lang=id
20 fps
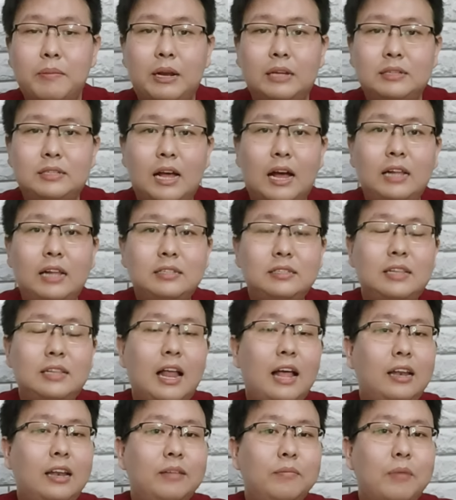merasakan
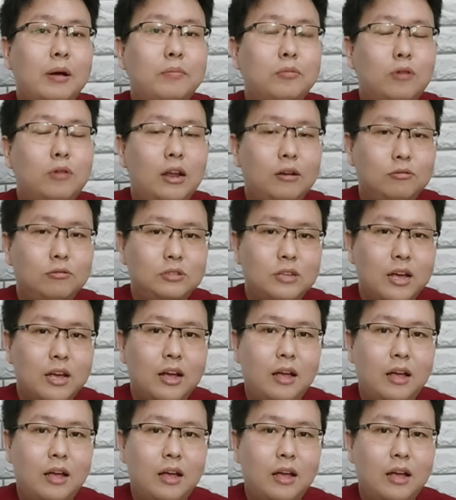setelah 5 bulan usia